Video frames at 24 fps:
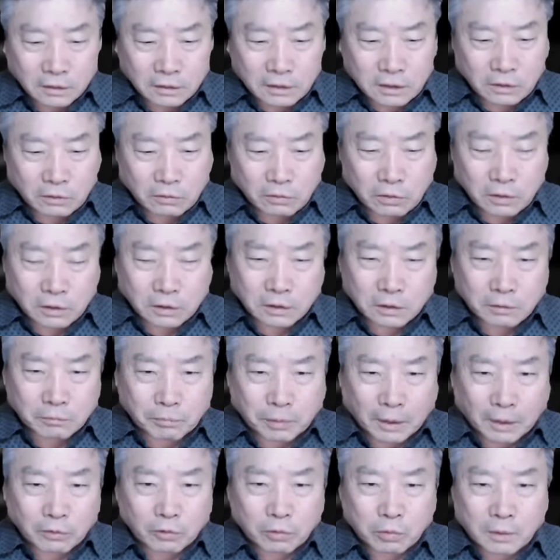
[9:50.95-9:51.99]
지지율이
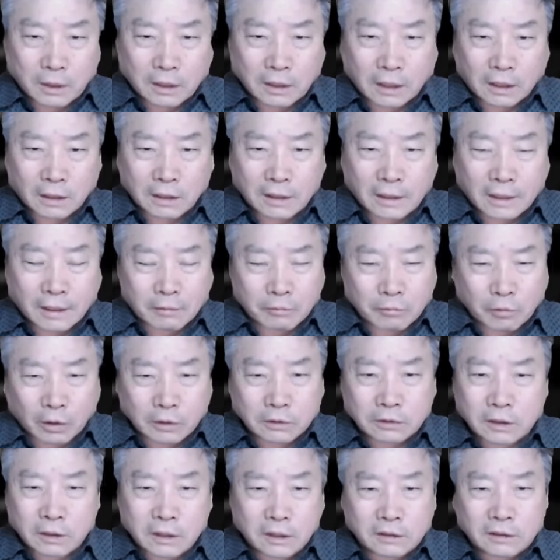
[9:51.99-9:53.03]
지금 반토막이 아니라
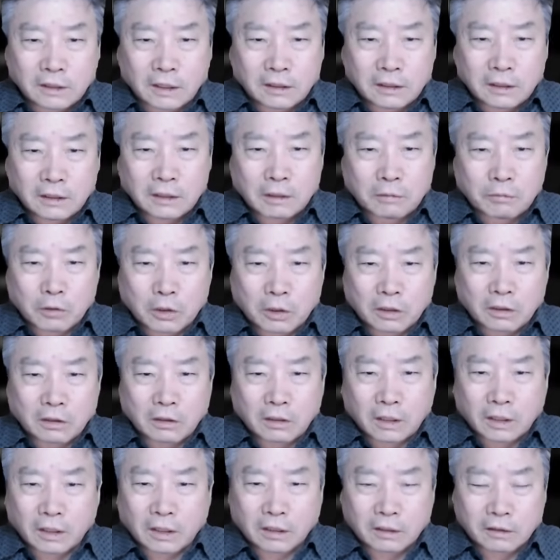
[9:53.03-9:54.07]
완전히 그냥
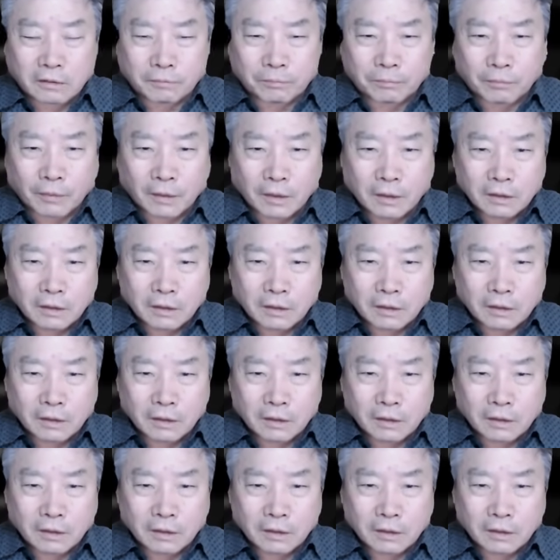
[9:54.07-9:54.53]
이재명에게는